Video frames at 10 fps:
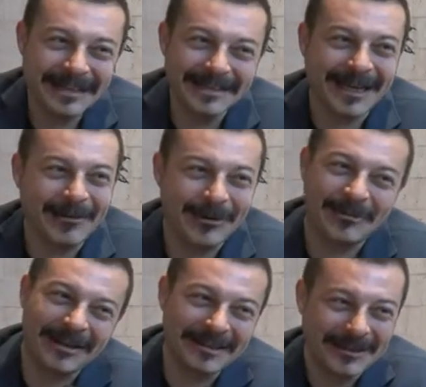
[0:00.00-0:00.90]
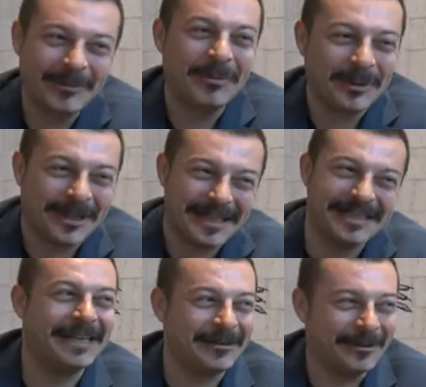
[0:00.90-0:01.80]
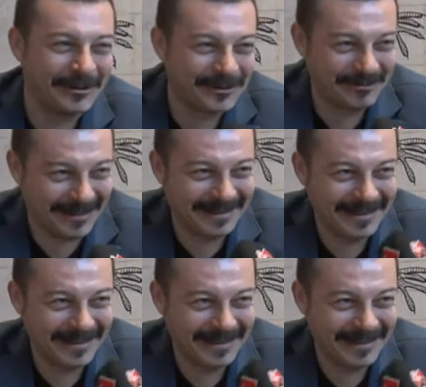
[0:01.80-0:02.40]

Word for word: Deli Ormanlı'da da o potansiyeli görüyorum ben.